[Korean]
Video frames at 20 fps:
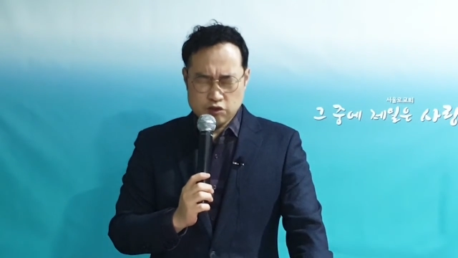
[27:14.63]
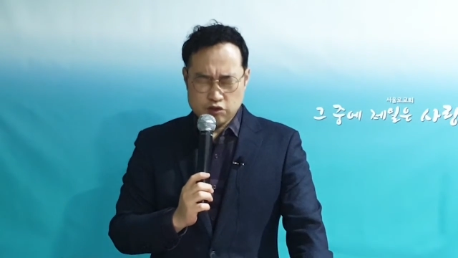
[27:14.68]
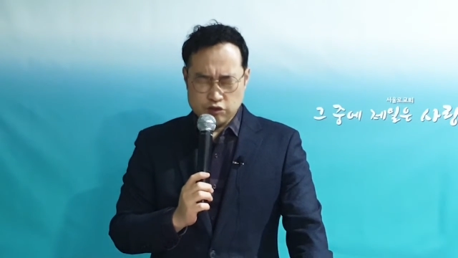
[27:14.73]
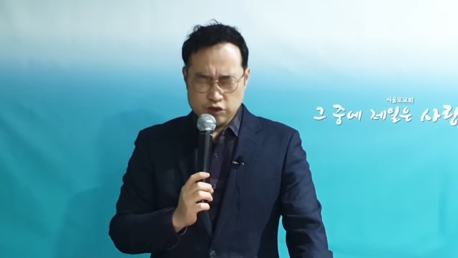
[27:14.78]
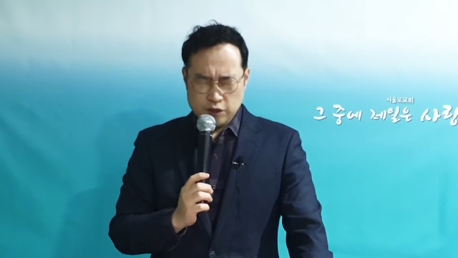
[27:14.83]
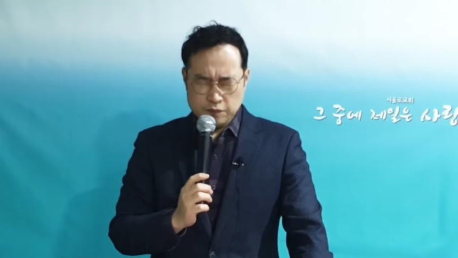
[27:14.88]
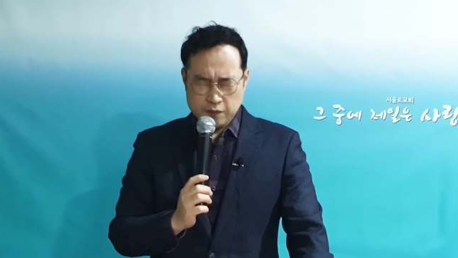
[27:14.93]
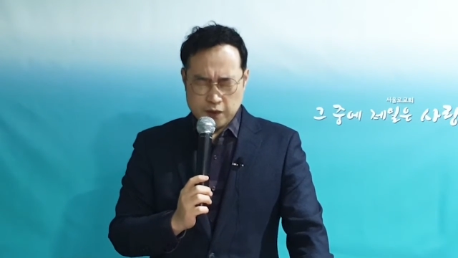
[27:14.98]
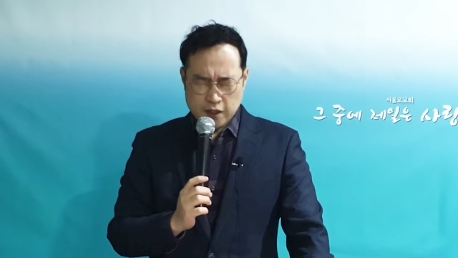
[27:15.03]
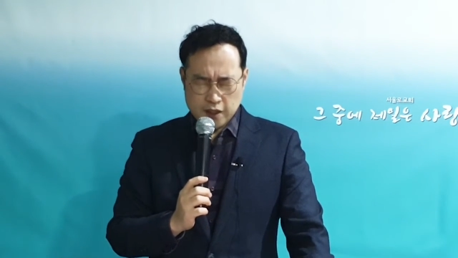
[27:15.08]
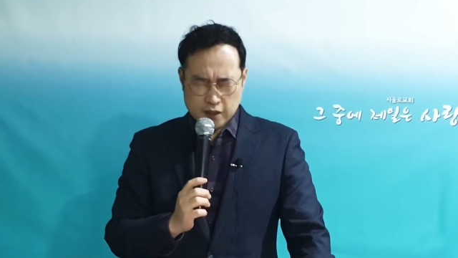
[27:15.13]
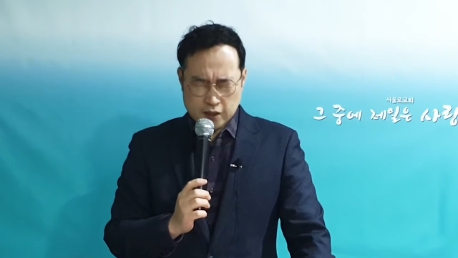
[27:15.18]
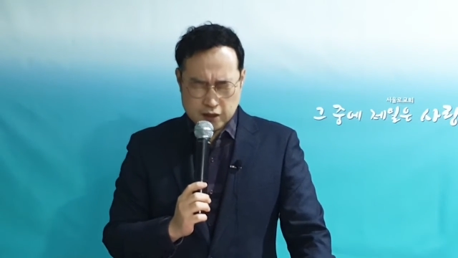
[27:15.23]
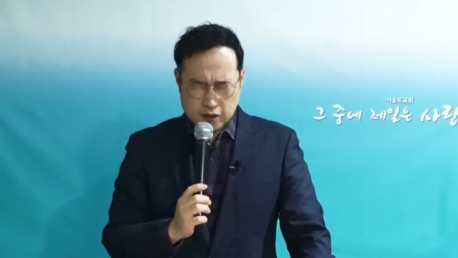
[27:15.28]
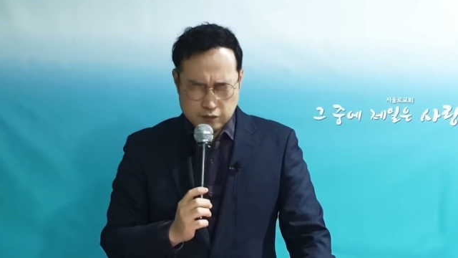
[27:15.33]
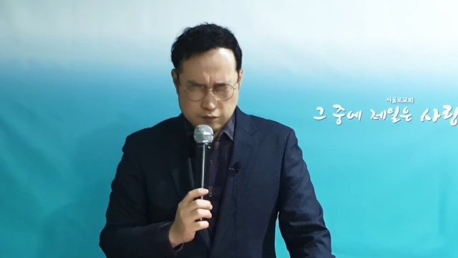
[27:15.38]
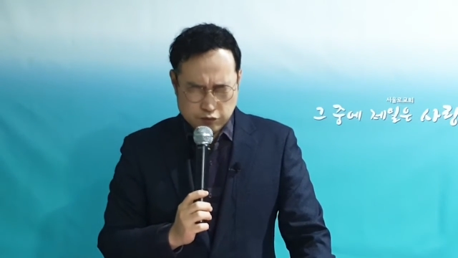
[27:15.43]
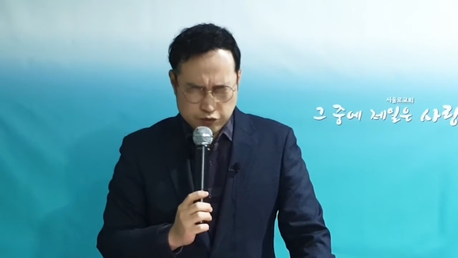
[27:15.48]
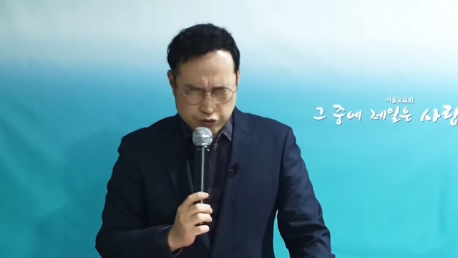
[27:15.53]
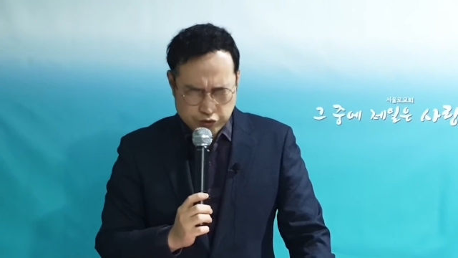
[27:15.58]
주님께 그
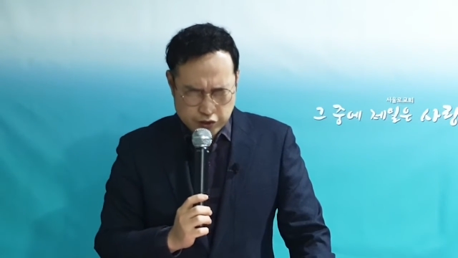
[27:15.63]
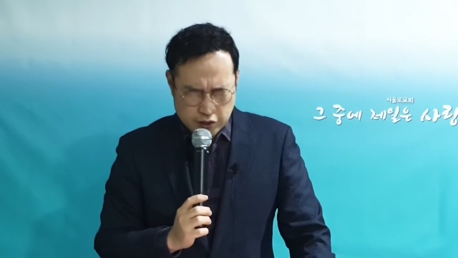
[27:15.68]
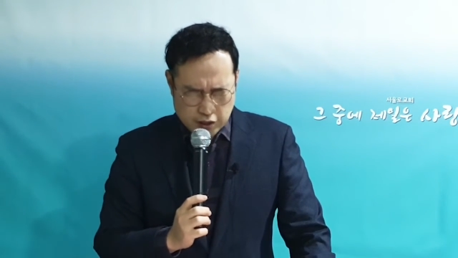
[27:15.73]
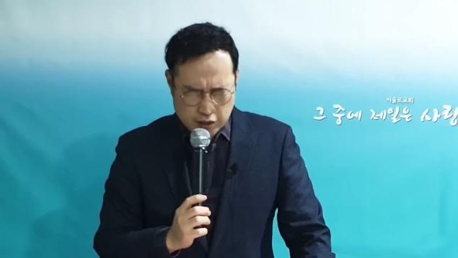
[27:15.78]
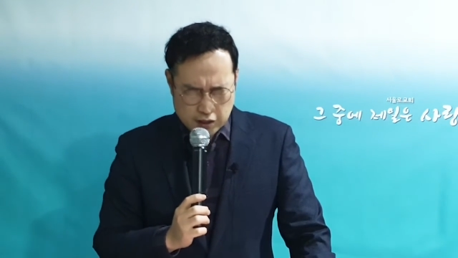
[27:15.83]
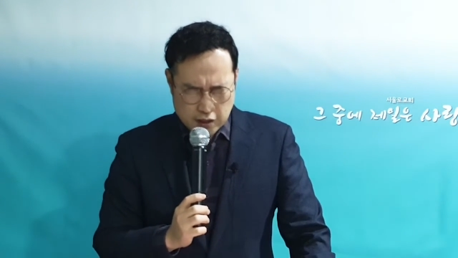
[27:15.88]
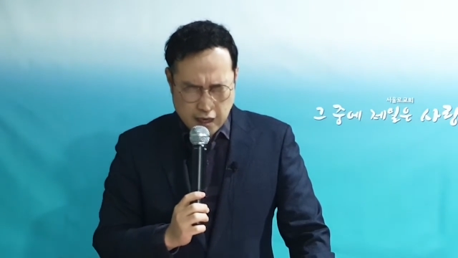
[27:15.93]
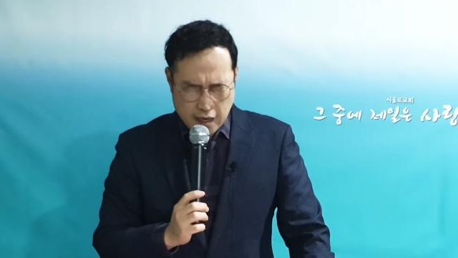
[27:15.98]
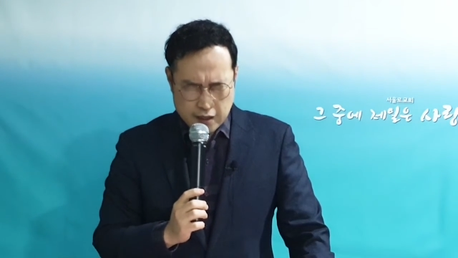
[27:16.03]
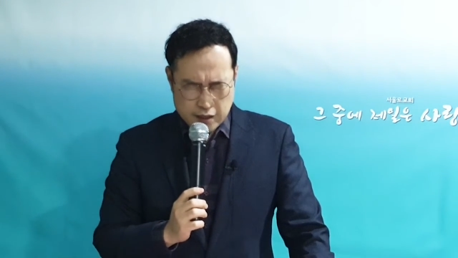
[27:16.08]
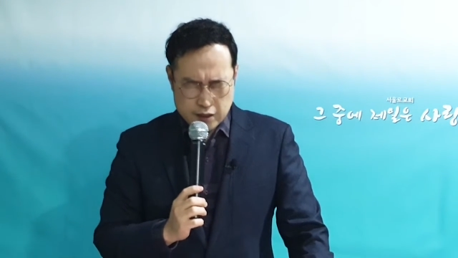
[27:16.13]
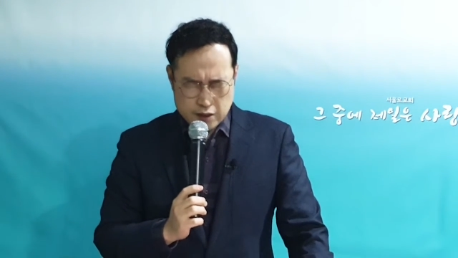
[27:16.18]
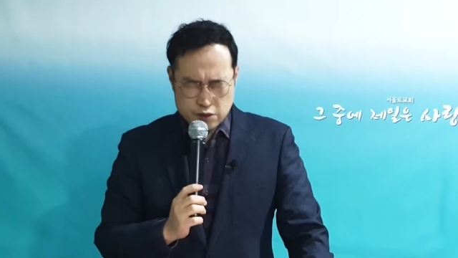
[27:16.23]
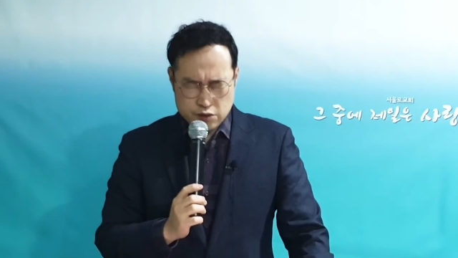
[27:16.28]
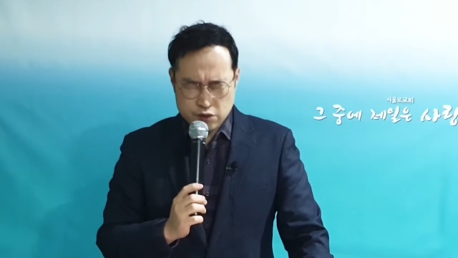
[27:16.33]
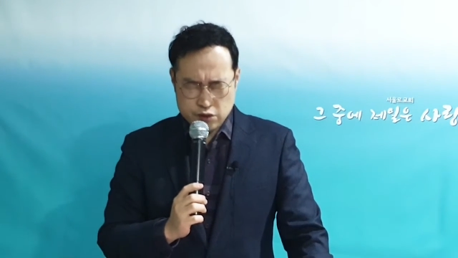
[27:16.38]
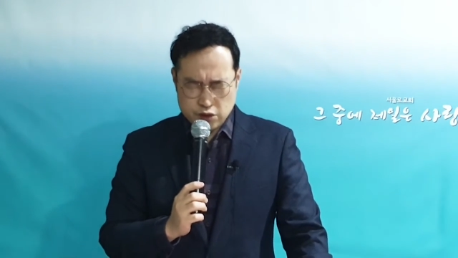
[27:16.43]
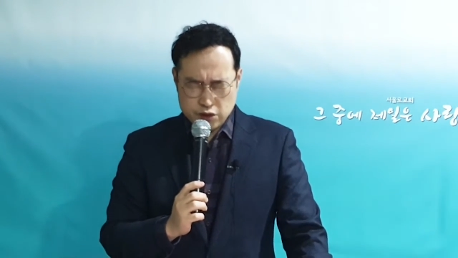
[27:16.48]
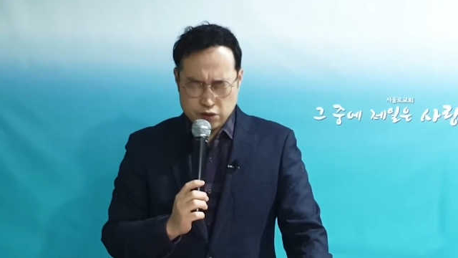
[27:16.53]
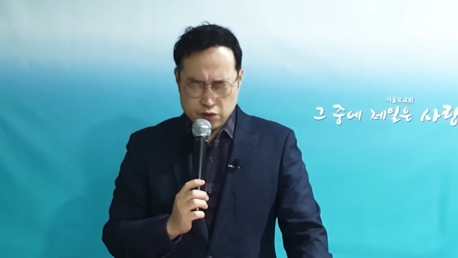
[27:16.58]
문제를 아랠
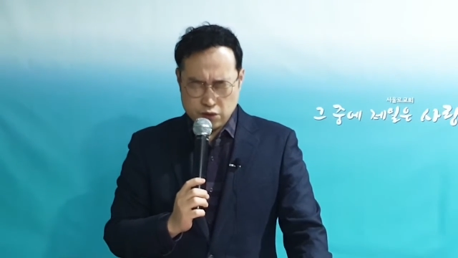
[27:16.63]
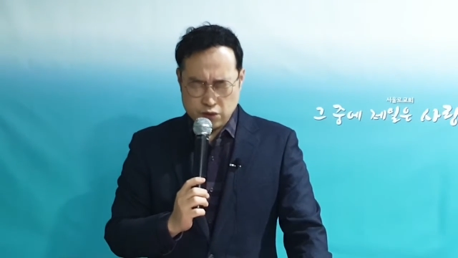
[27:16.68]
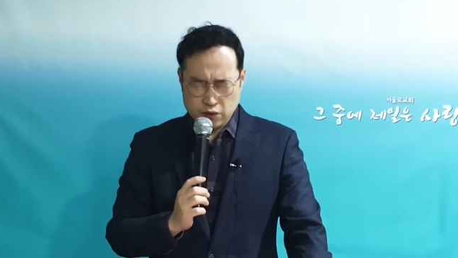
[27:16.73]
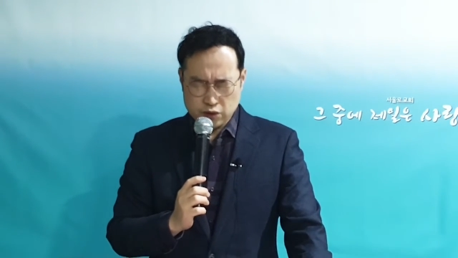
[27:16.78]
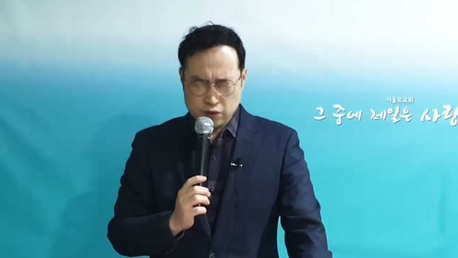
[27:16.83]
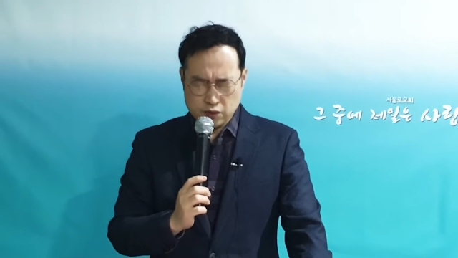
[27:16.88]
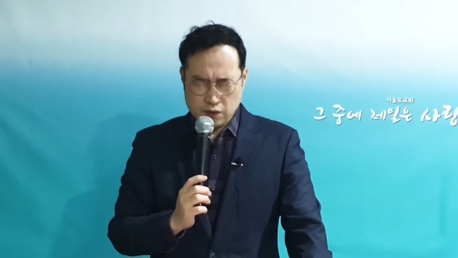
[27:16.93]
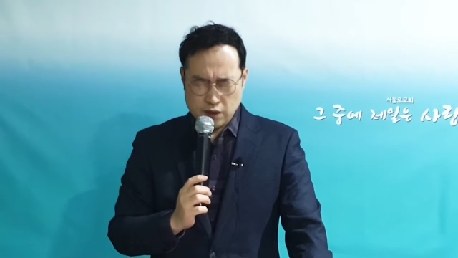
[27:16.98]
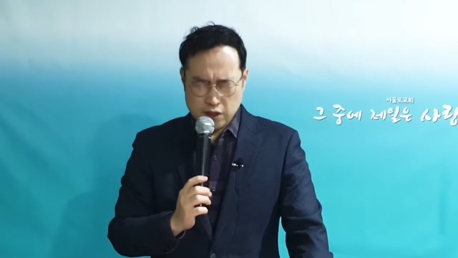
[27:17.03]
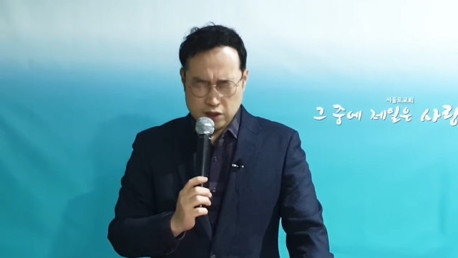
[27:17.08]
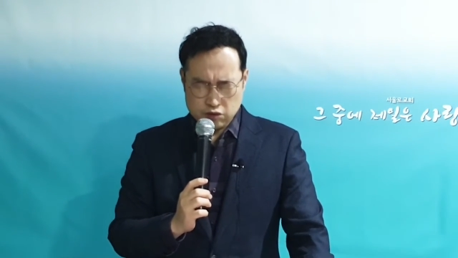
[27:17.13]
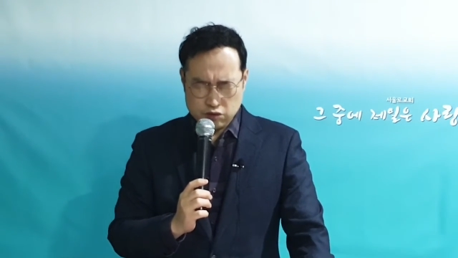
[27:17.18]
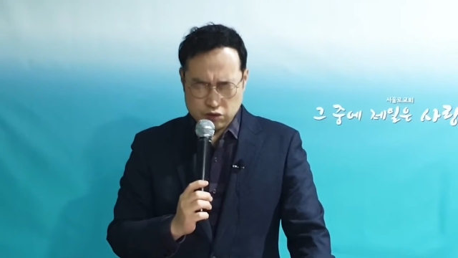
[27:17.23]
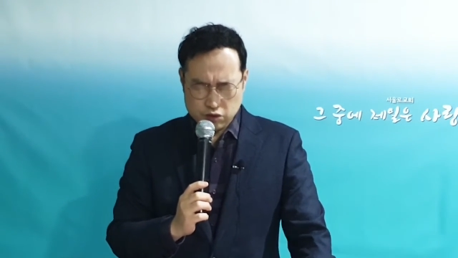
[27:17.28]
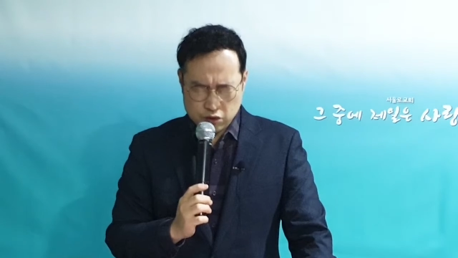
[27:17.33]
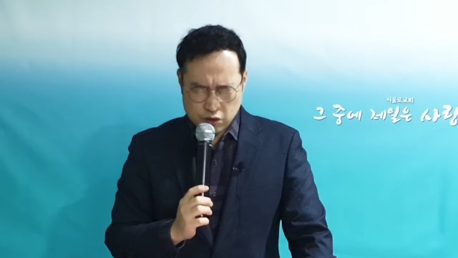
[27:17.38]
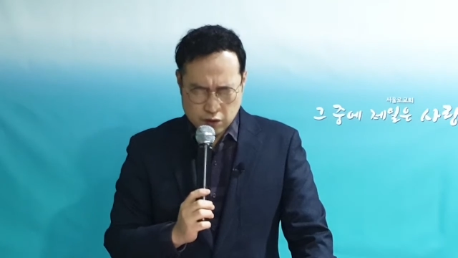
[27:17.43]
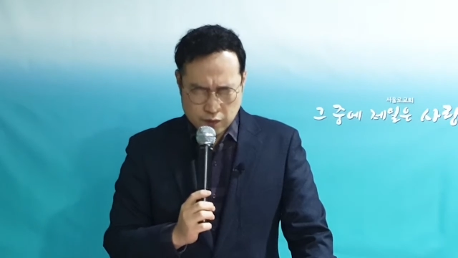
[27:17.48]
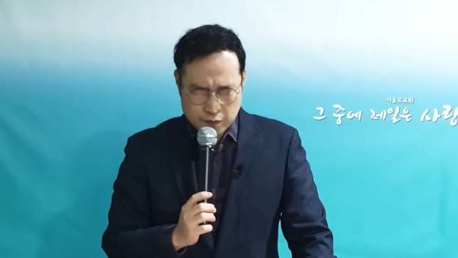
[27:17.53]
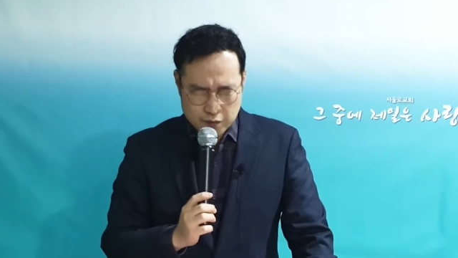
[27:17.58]
수 있도록
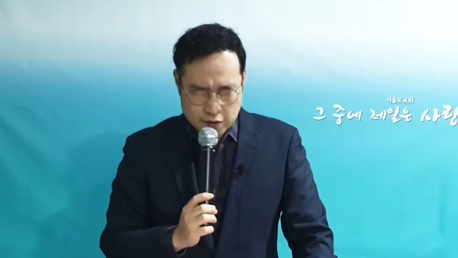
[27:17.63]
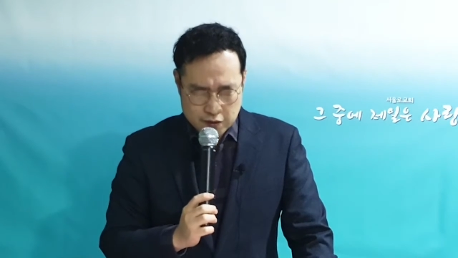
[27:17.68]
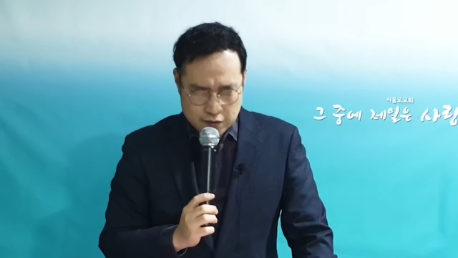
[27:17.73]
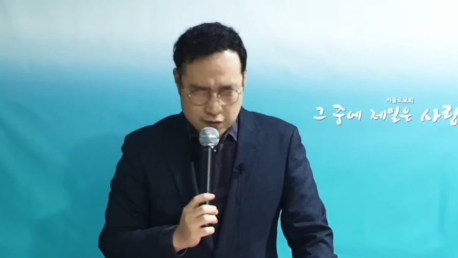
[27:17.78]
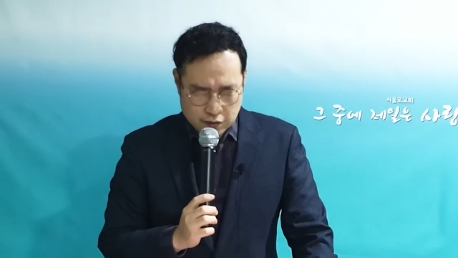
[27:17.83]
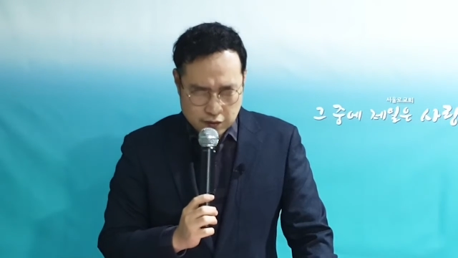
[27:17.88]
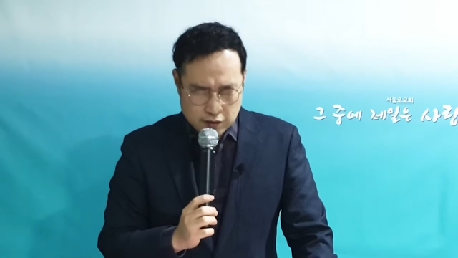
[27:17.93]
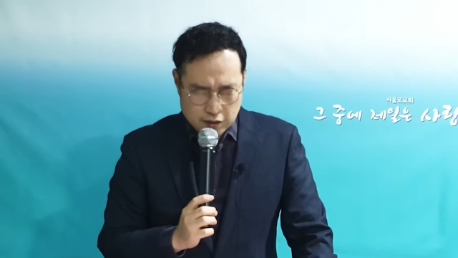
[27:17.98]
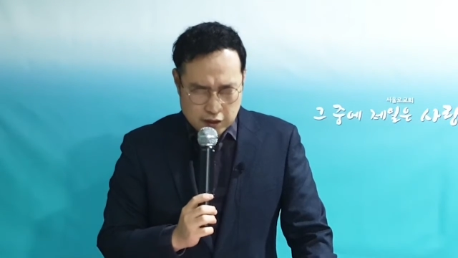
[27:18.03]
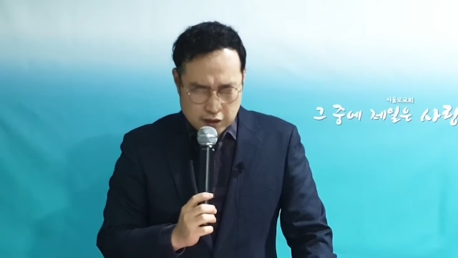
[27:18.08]
도와주시옵소서.